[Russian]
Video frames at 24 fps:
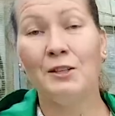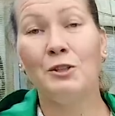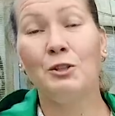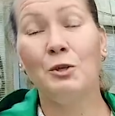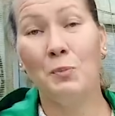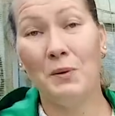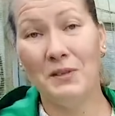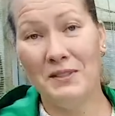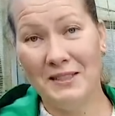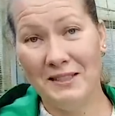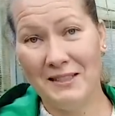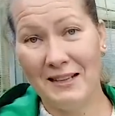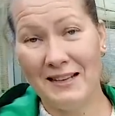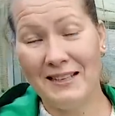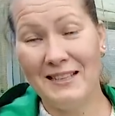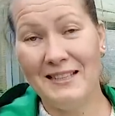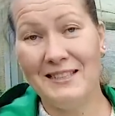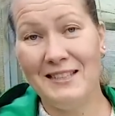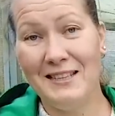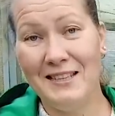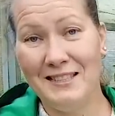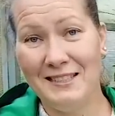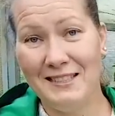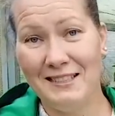Добрый день,
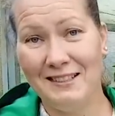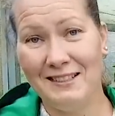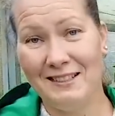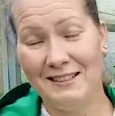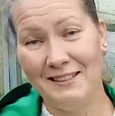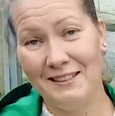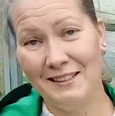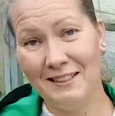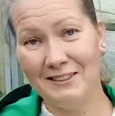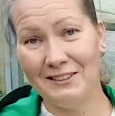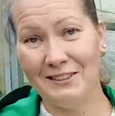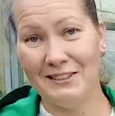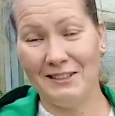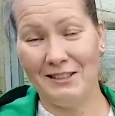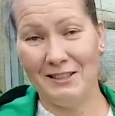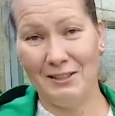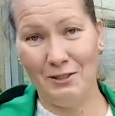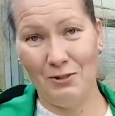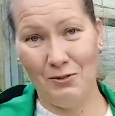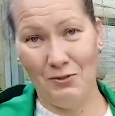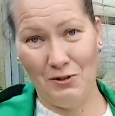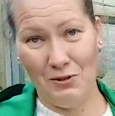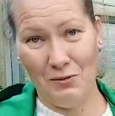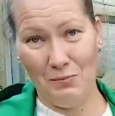дорогие зрители канала
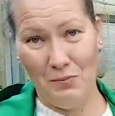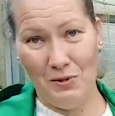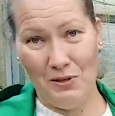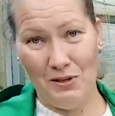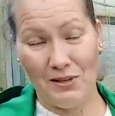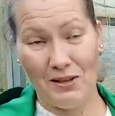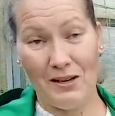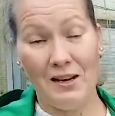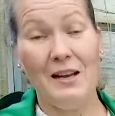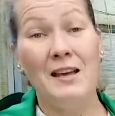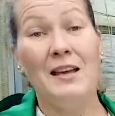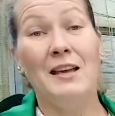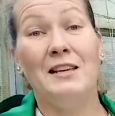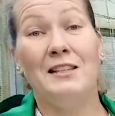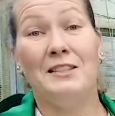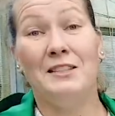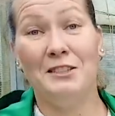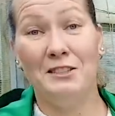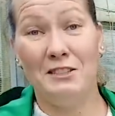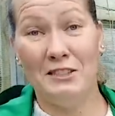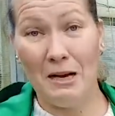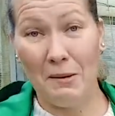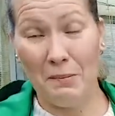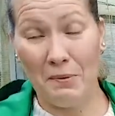«Садовый мир».
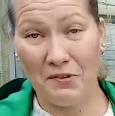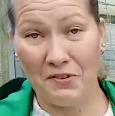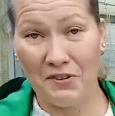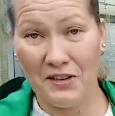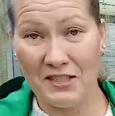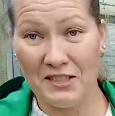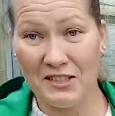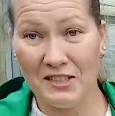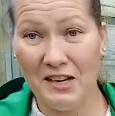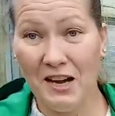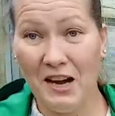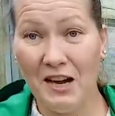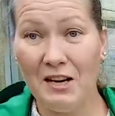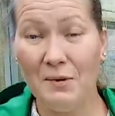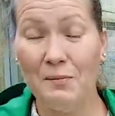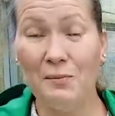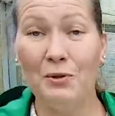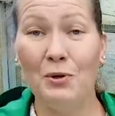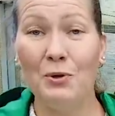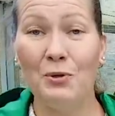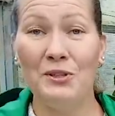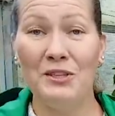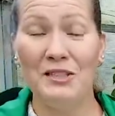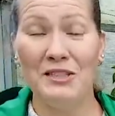Сентябрь в разгаре,
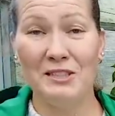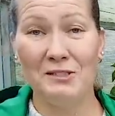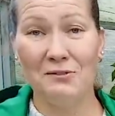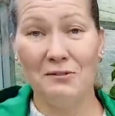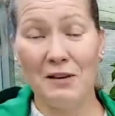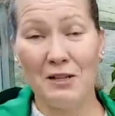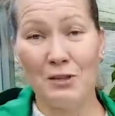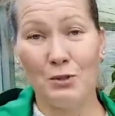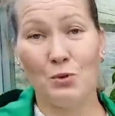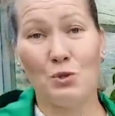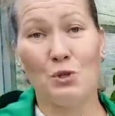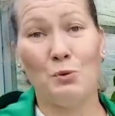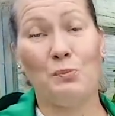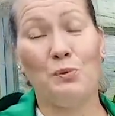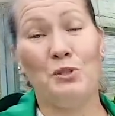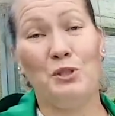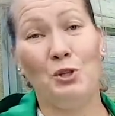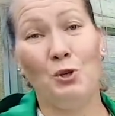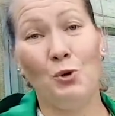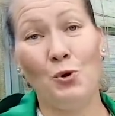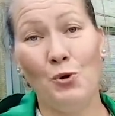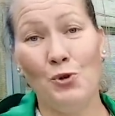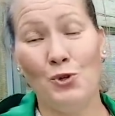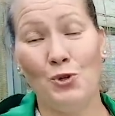многие из вас уже
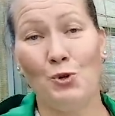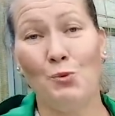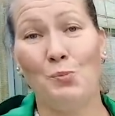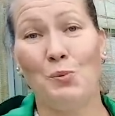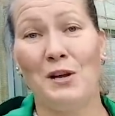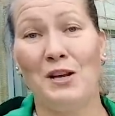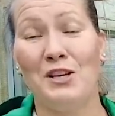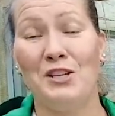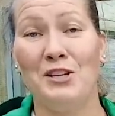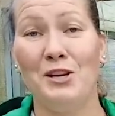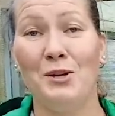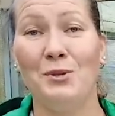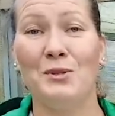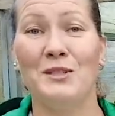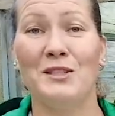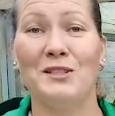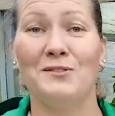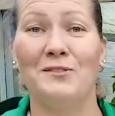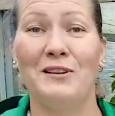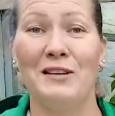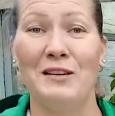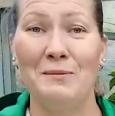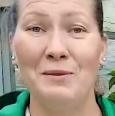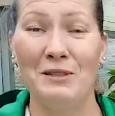потихонечку прощаются
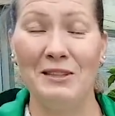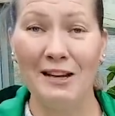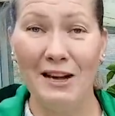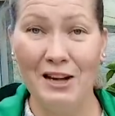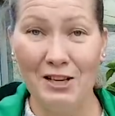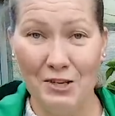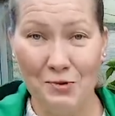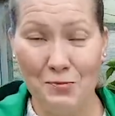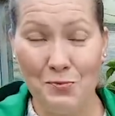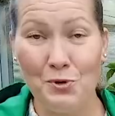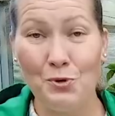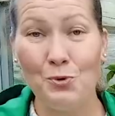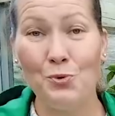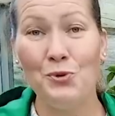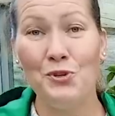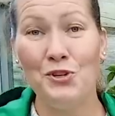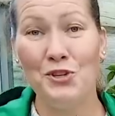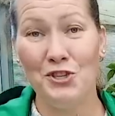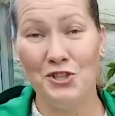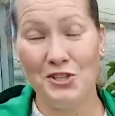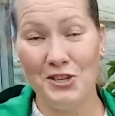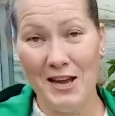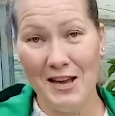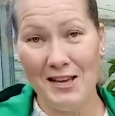со своими дачами,
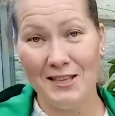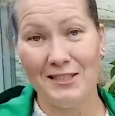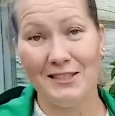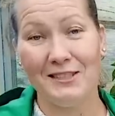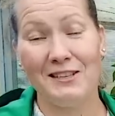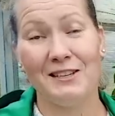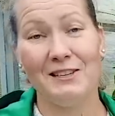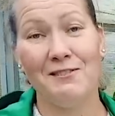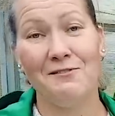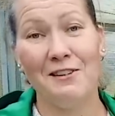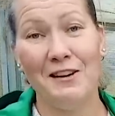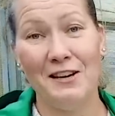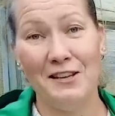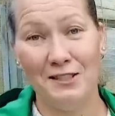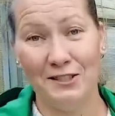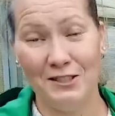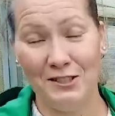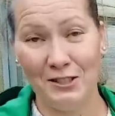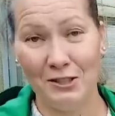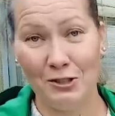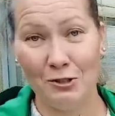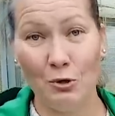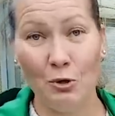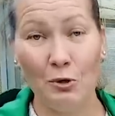уезжая, закрывая
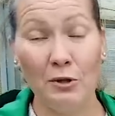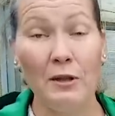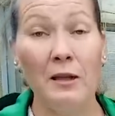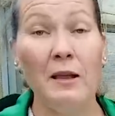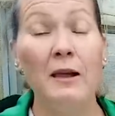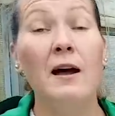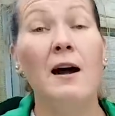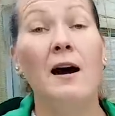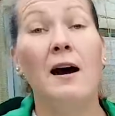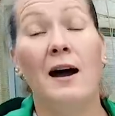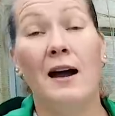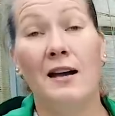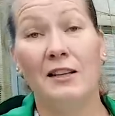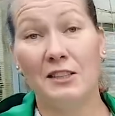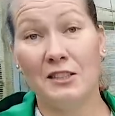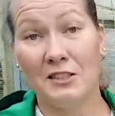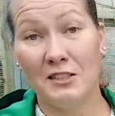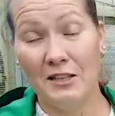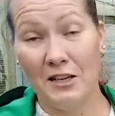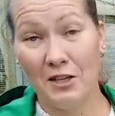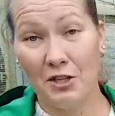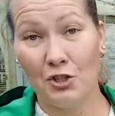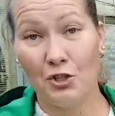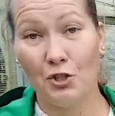сезон. А это
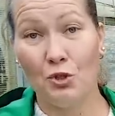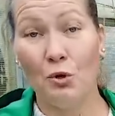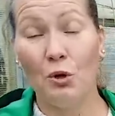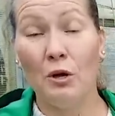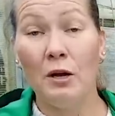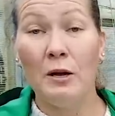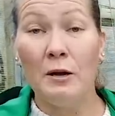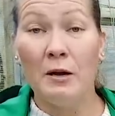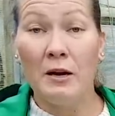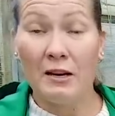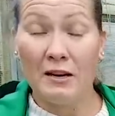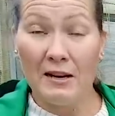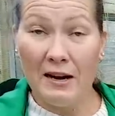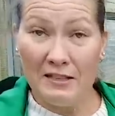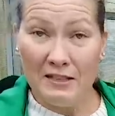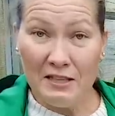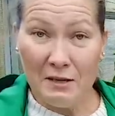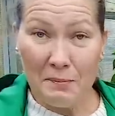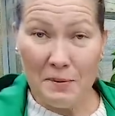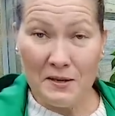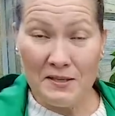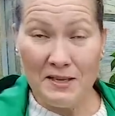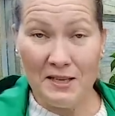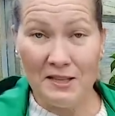значит, что
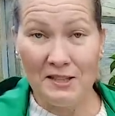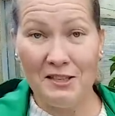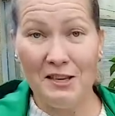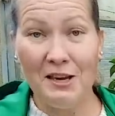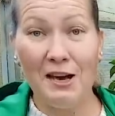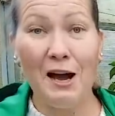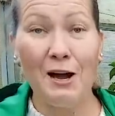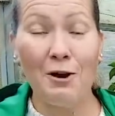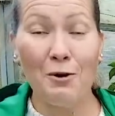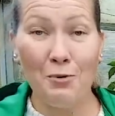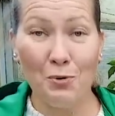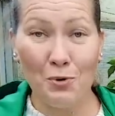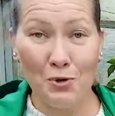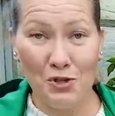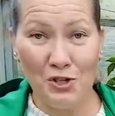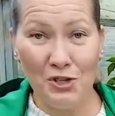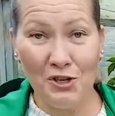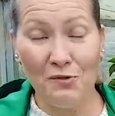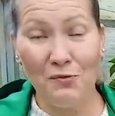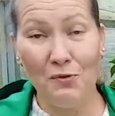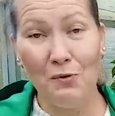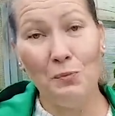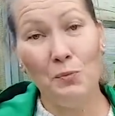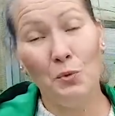ранние посадки
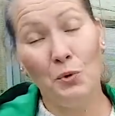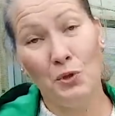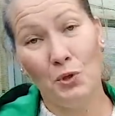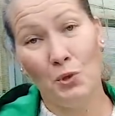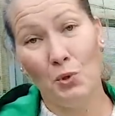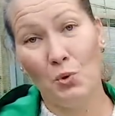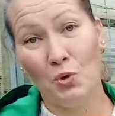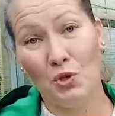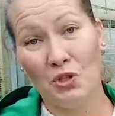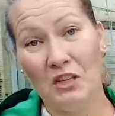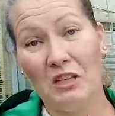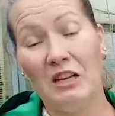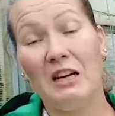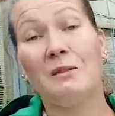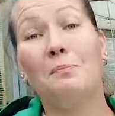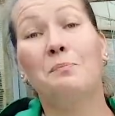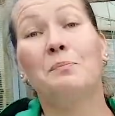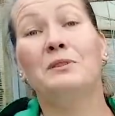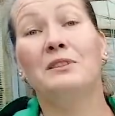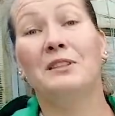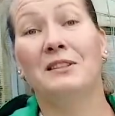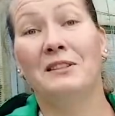огурчиков у многих уже от